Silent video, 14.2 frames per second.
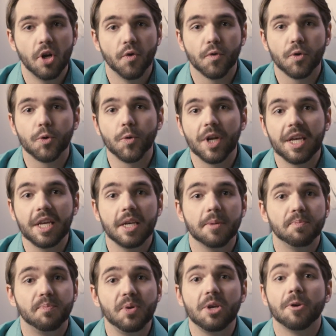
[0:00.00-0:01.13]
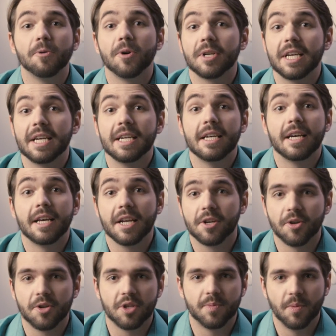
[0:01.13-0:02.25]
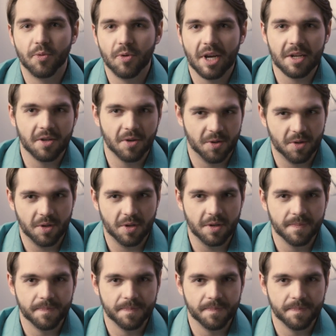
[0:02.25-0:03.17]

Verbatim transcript: w której biją one rekordy popularności.